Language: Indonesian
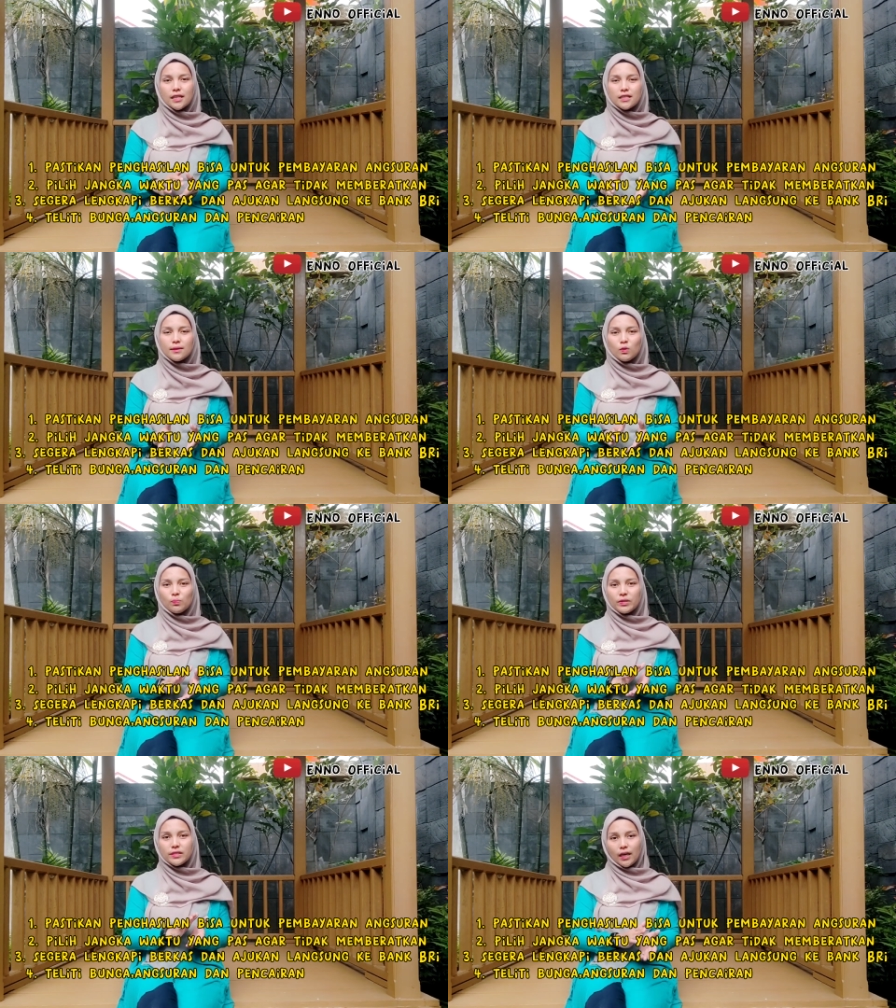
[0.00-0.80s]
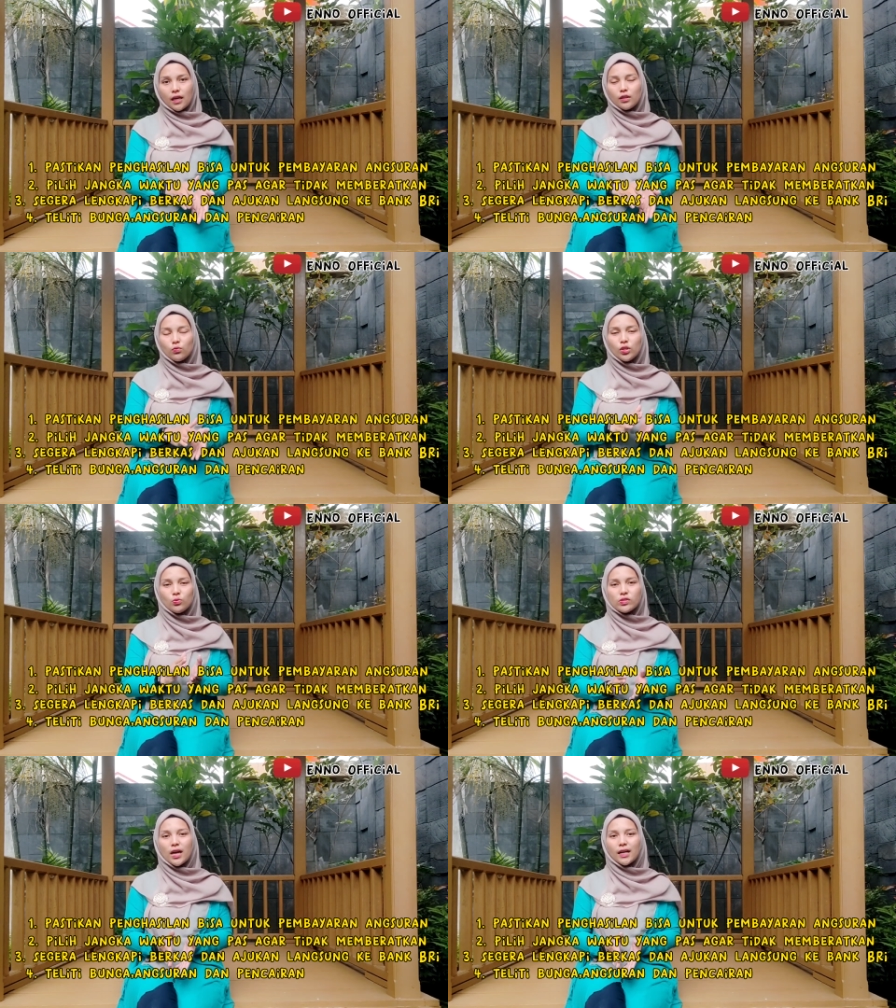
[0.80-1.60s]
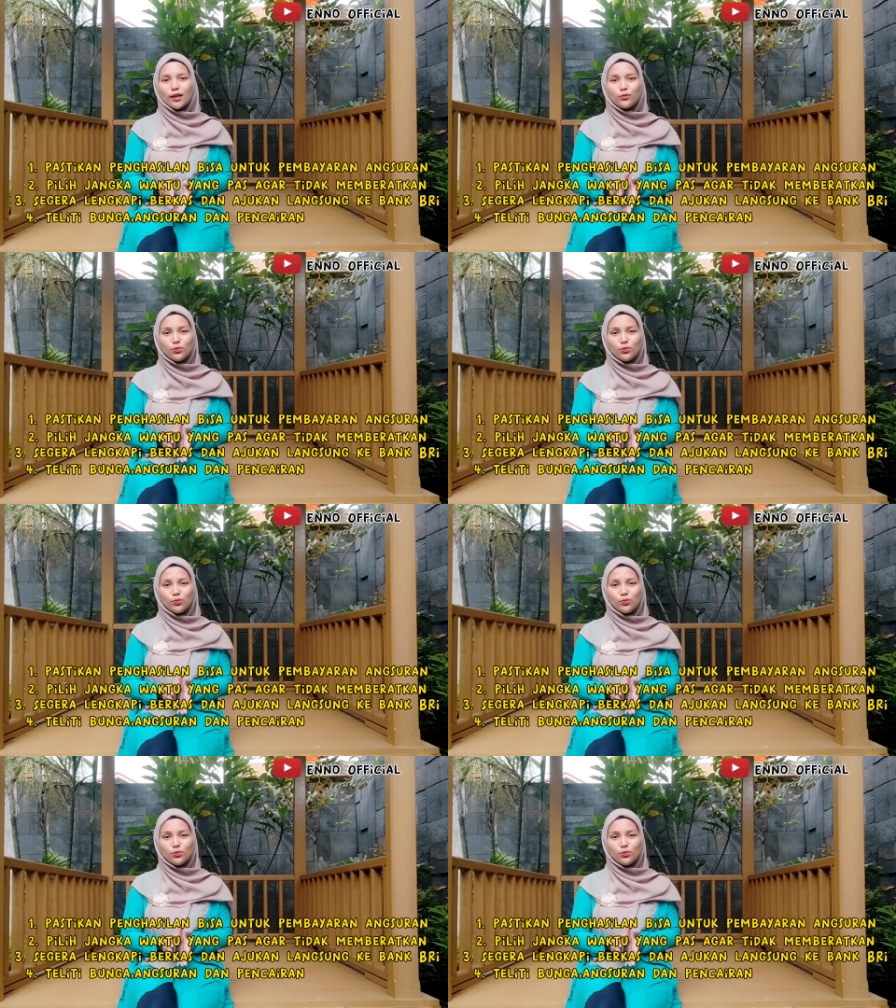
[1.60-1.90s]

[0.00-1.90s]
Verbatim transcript: Jadi sebelum pencairan itu diusahakan